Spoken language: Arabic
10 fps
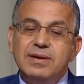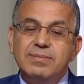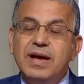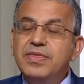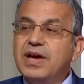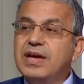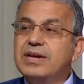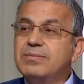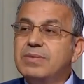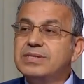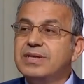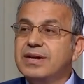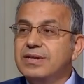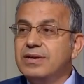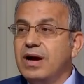البحث عن
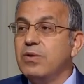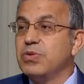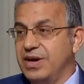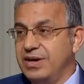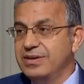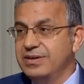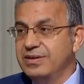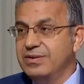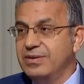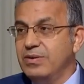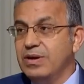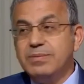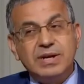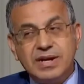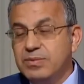مصدر أوثق
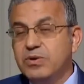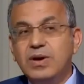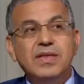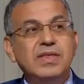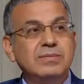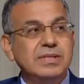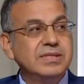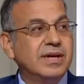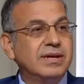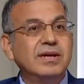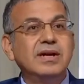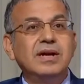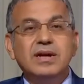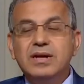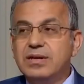بالرغم أنه هذا المصدر
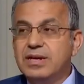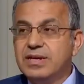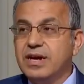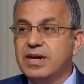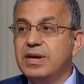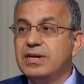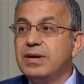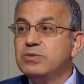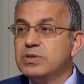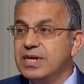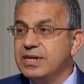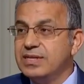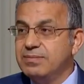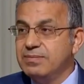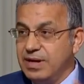الكهرباء لم
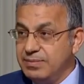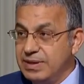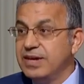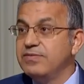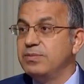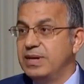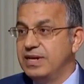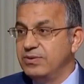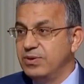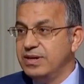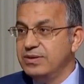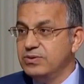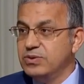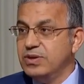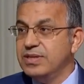يستخدم قبل هيك في بلاد أخرى
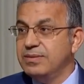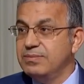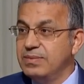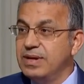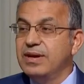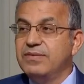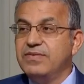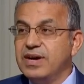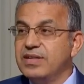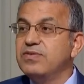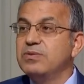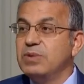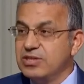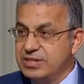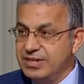استخدم فقط في
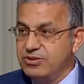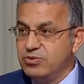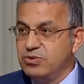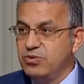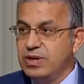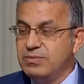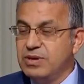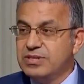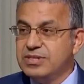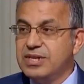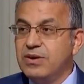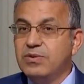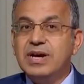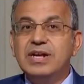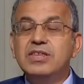مجلس دول مجلس
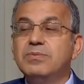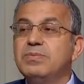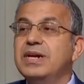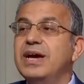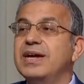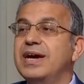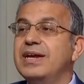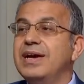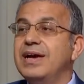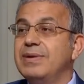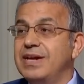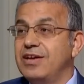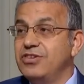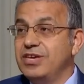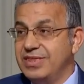التعاون الخليجي بناء على
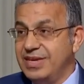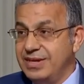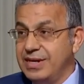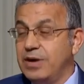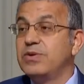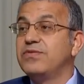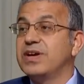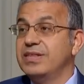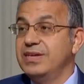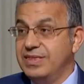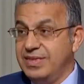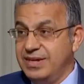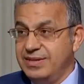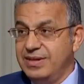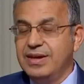منهجية الثانية أو الفرضية
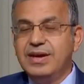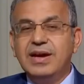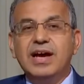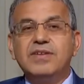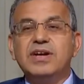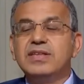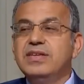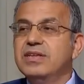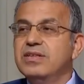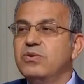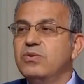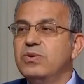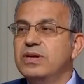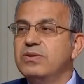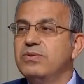الثانية نعم. الفرضية تقول